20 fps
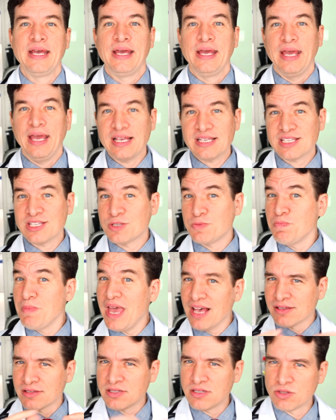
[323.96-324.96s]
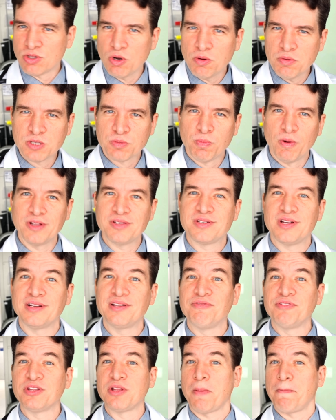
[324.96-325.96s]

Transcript: Esses mesmos sintomas podem ser devido a